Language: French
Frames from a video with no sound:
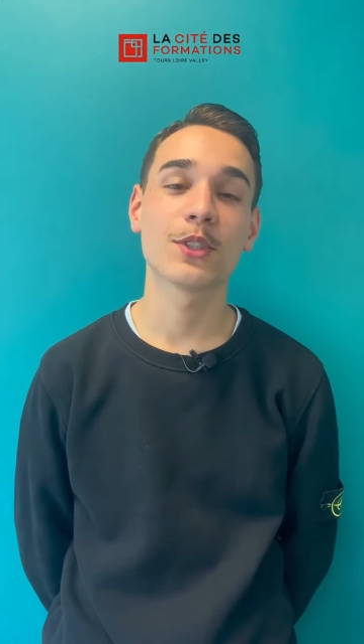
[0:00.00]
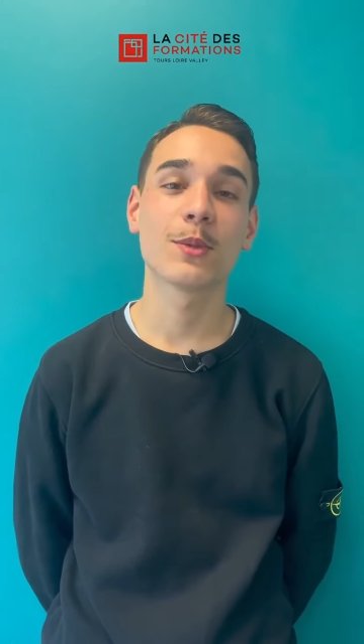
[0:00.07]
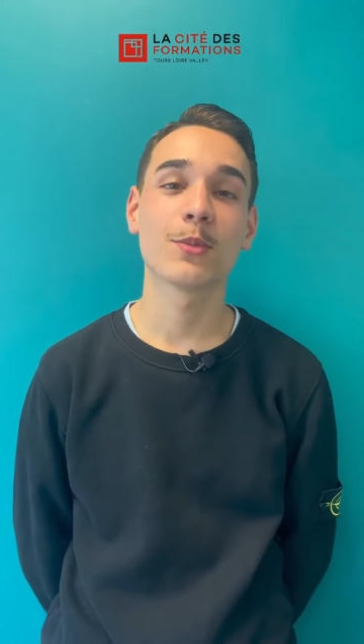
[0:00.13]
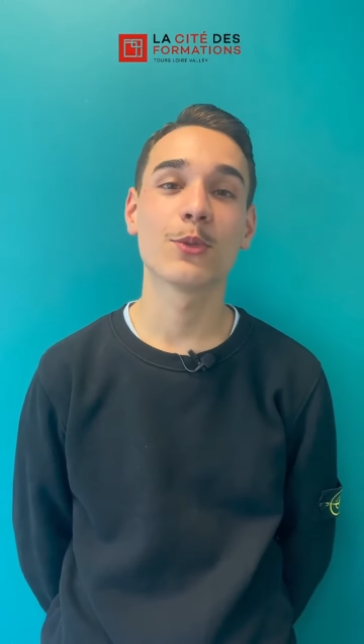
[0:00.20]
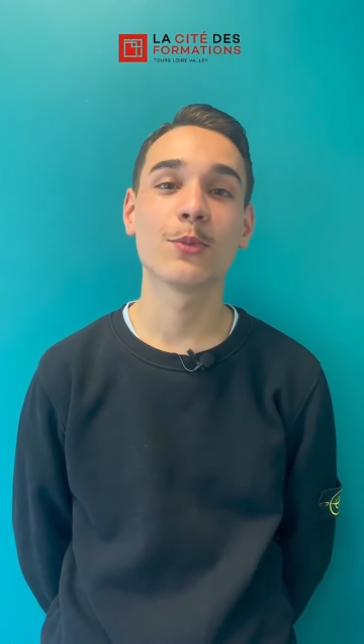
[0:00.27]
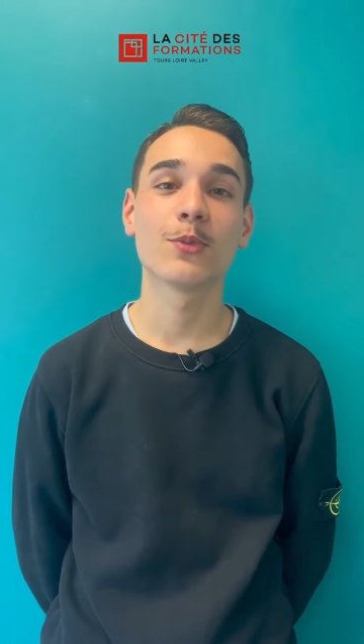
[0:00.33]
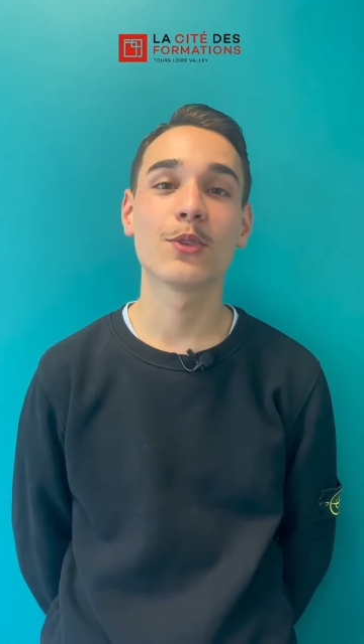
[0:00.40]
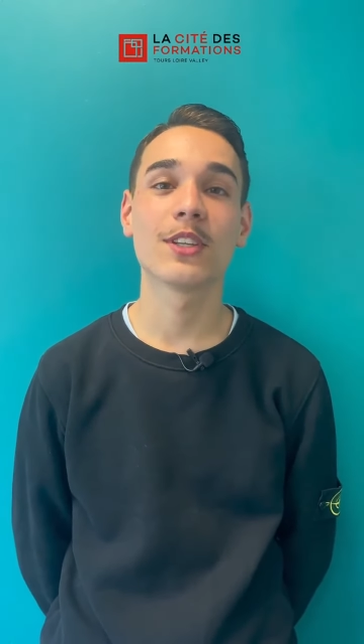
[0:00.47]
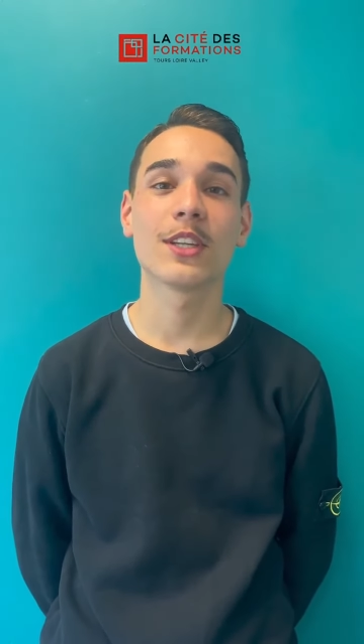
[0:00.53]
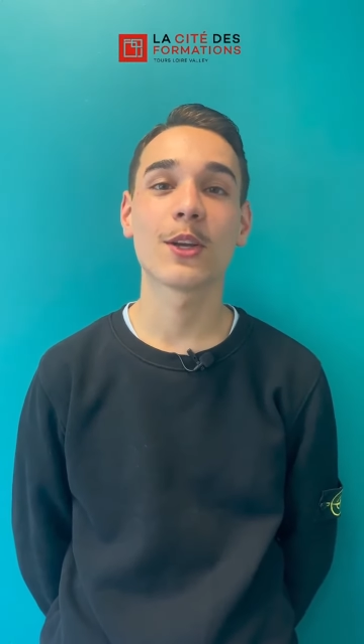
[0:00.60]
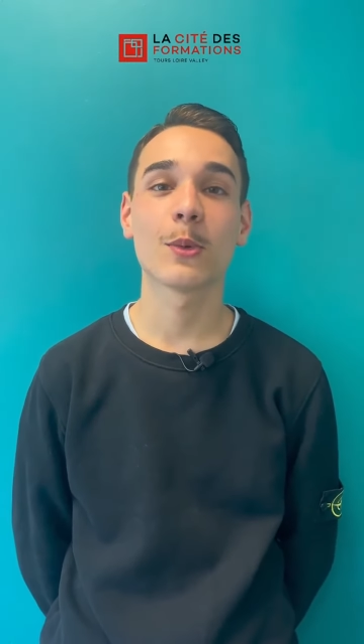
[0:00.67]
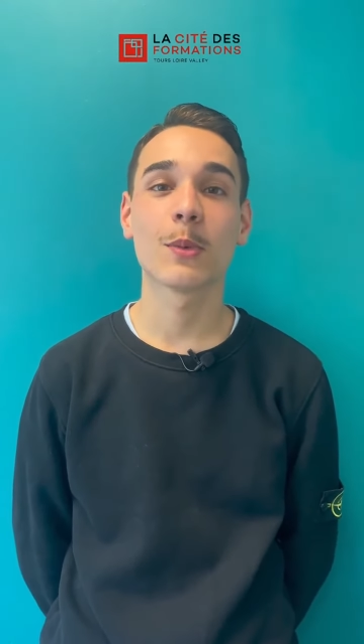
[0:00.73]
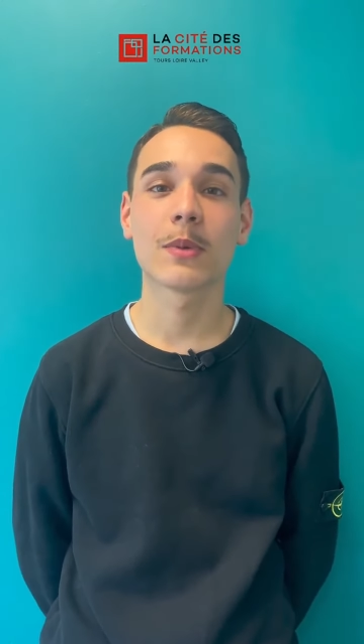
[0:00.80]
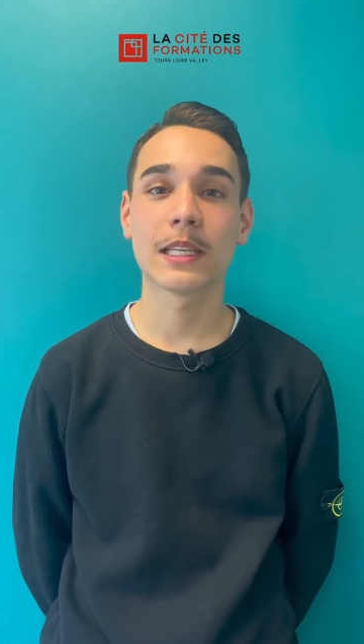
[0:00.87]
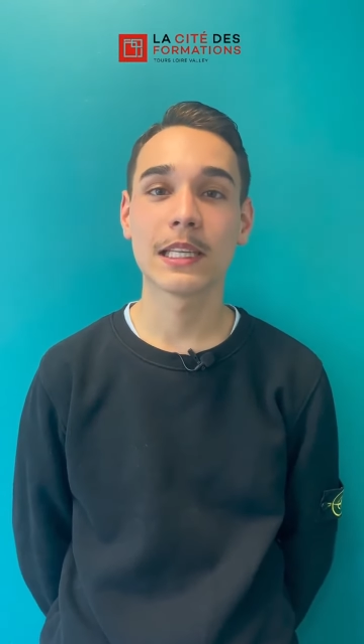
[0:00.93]
j'ai pu obtenir
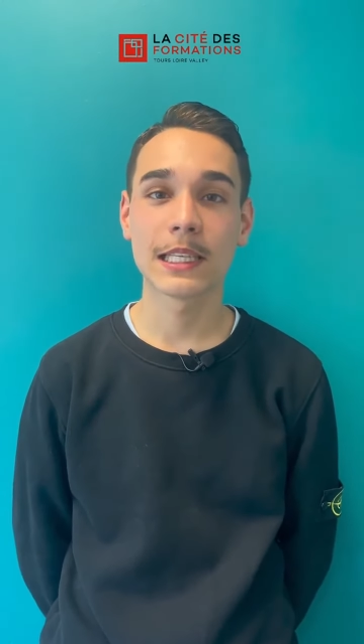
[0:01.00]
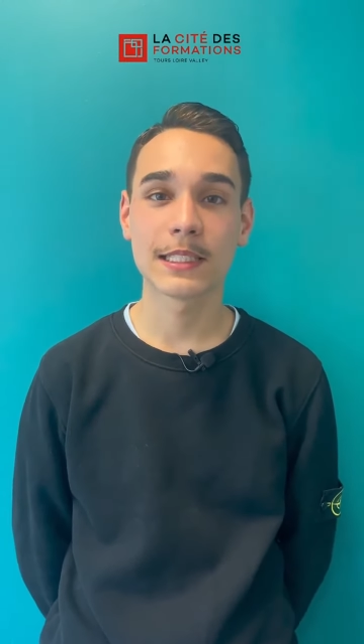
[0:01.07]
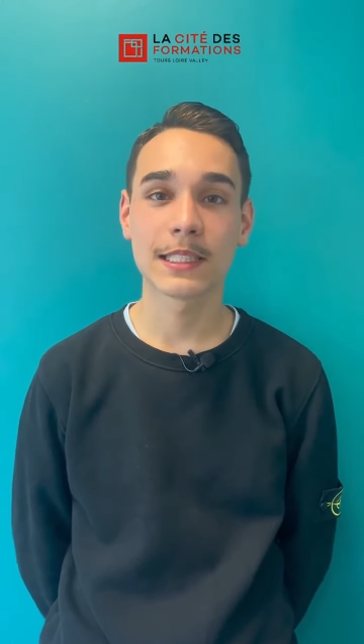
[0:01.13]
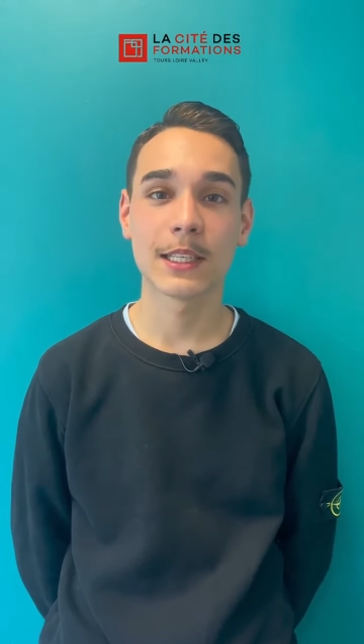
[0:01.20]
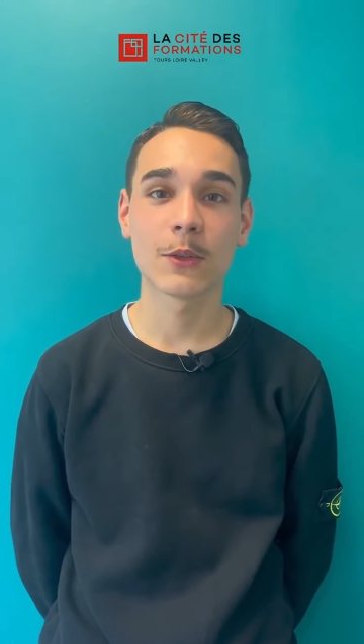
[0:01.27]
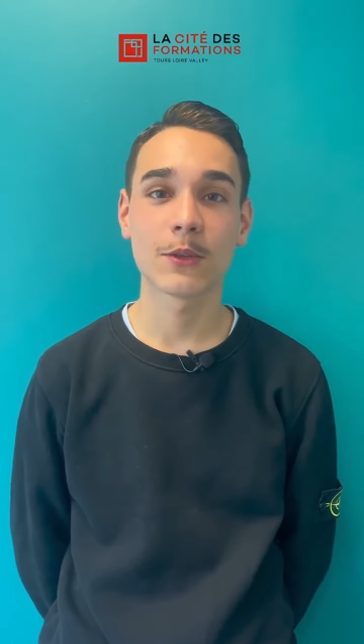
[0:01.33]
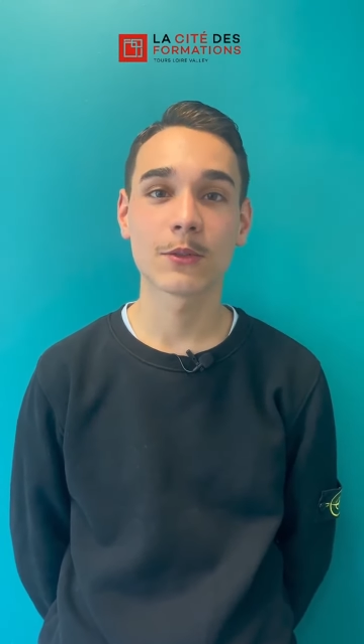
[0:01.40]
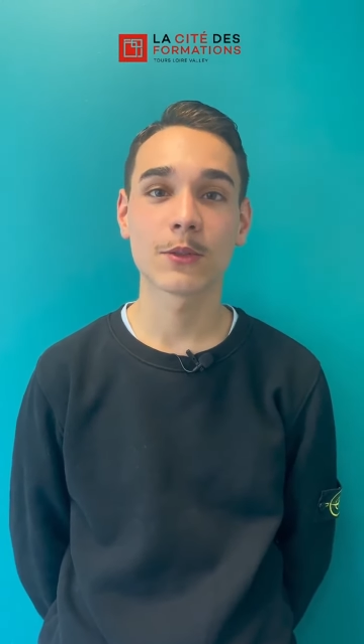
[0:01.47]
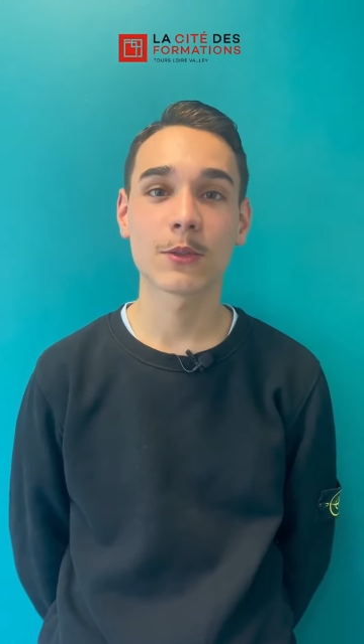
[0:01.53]
le prix de l'excellence